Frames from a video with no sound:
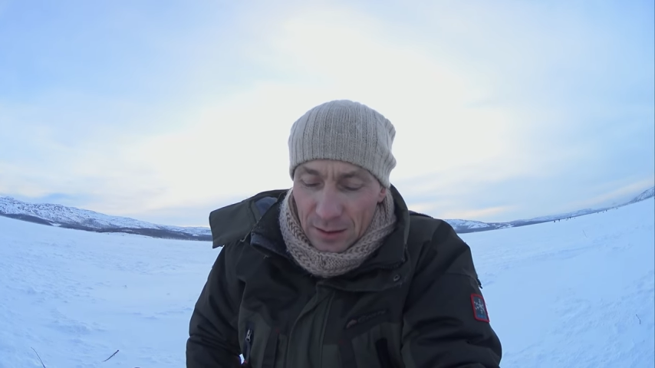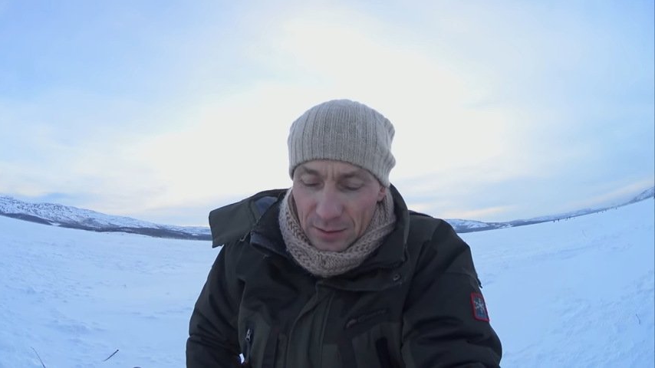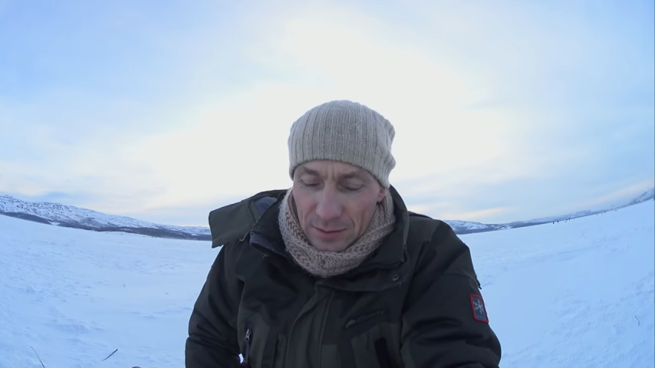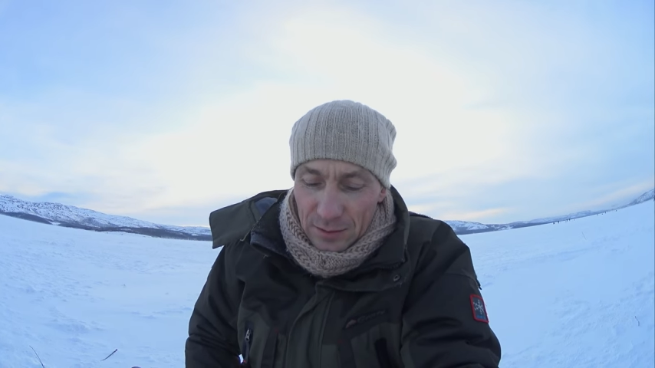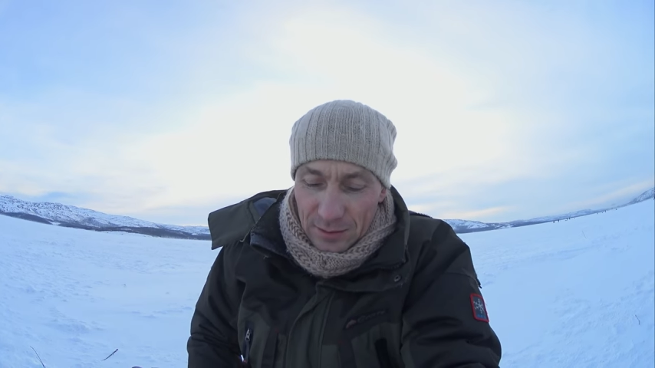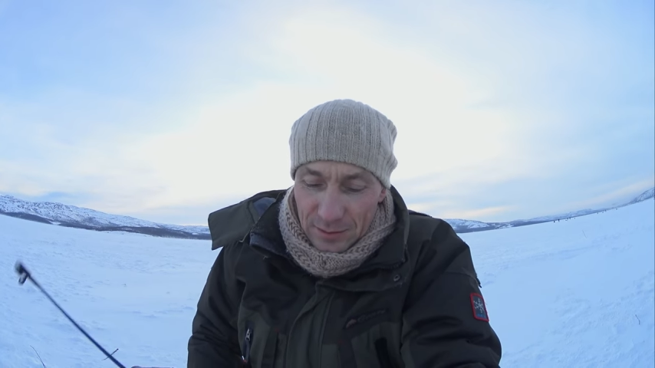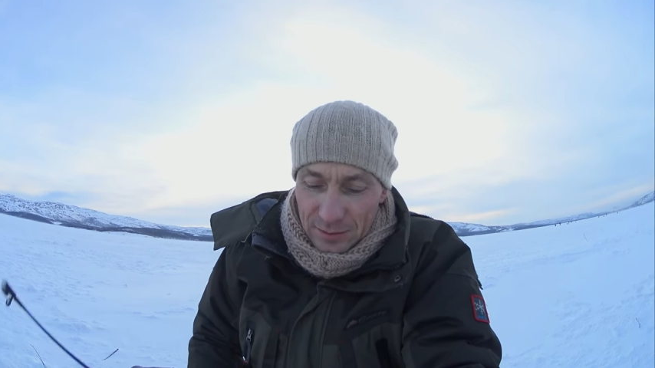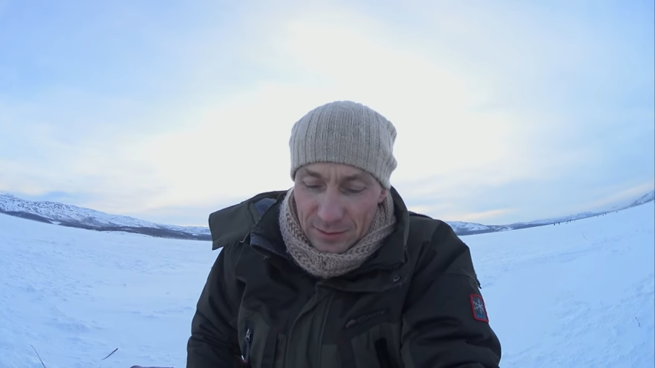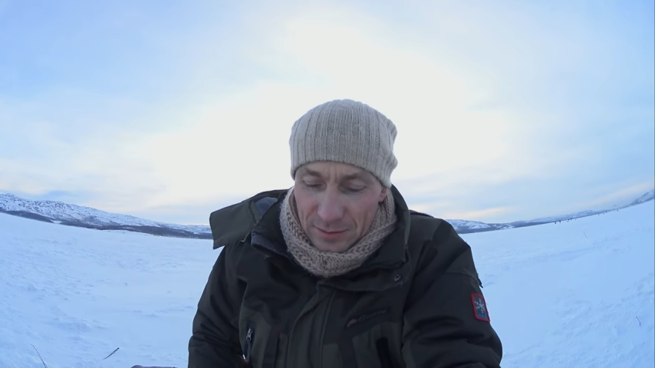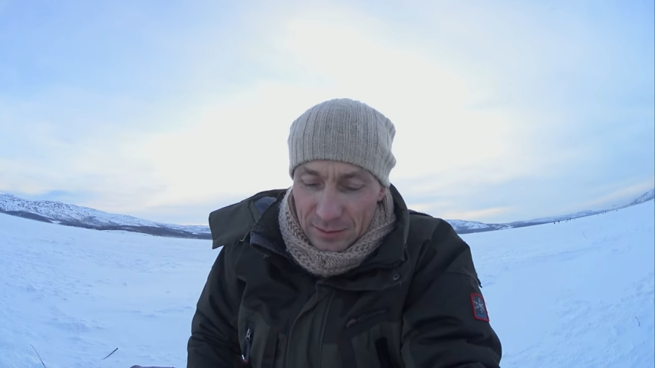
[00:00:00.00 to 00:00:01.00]

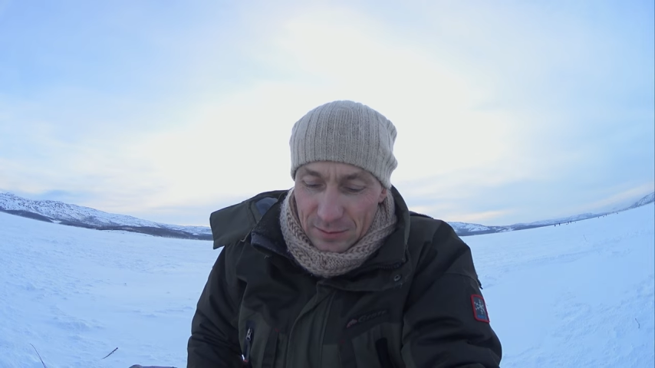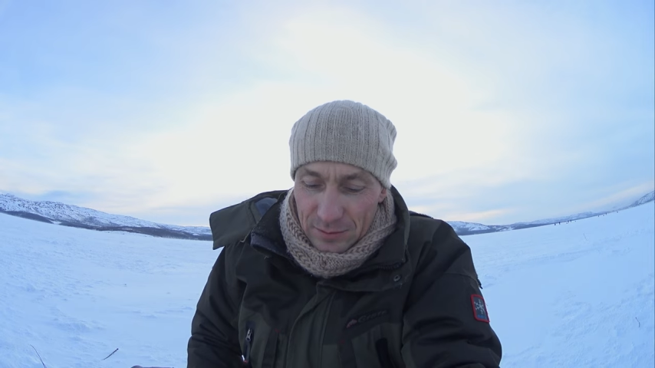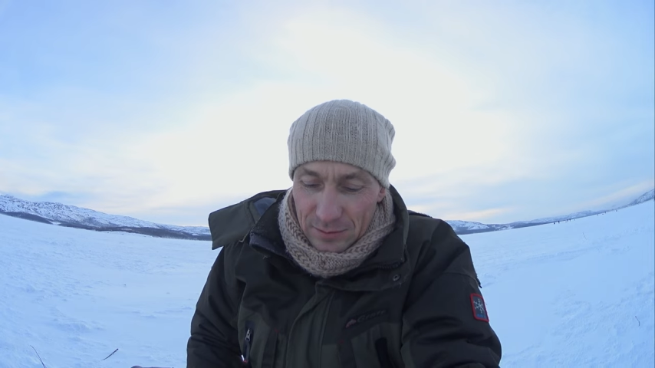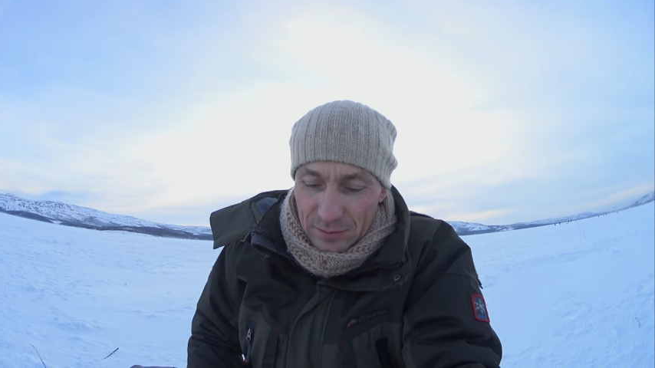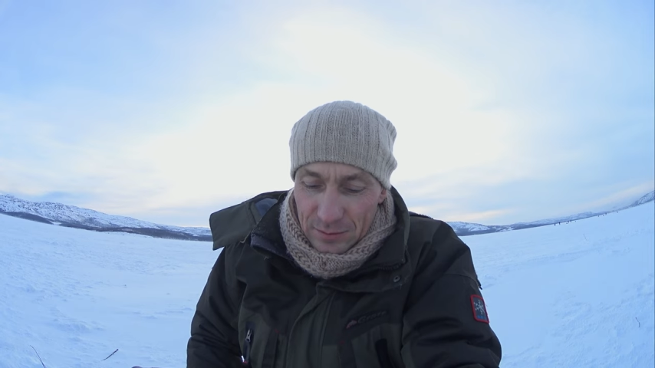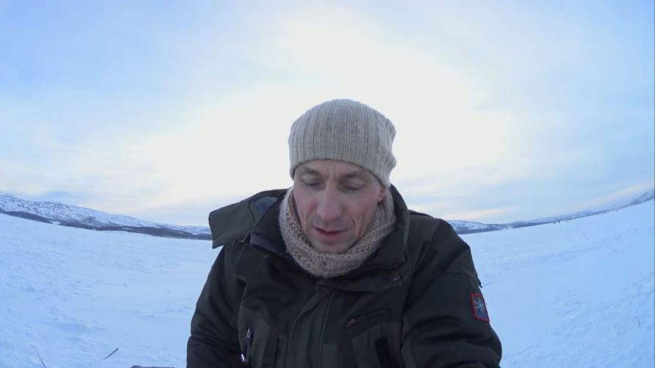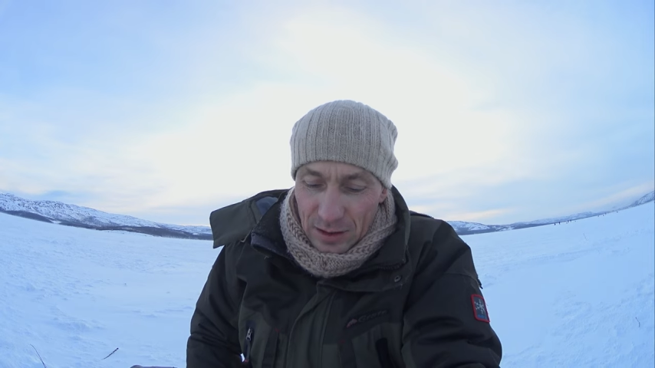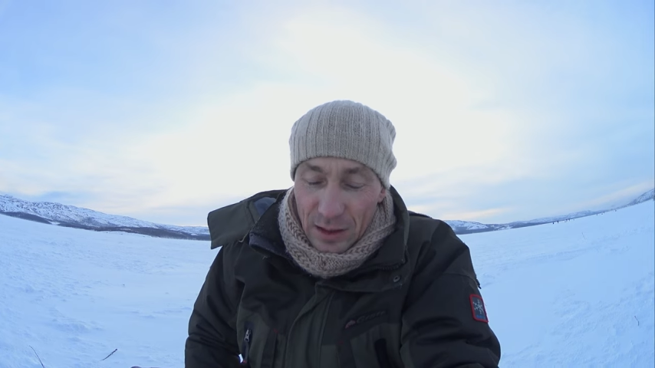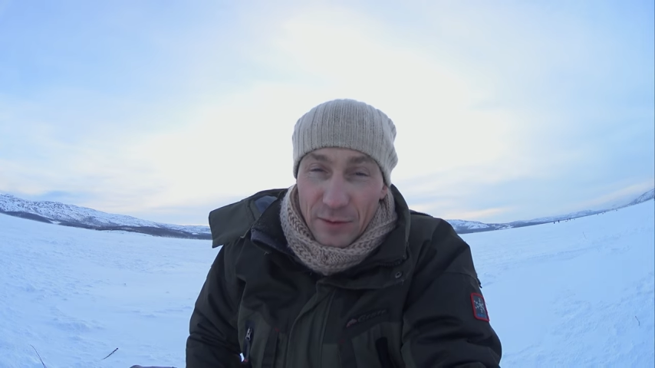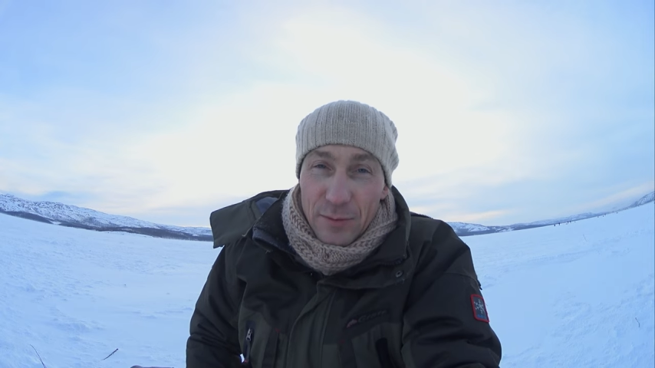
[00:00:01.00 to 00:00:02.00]
Э, а так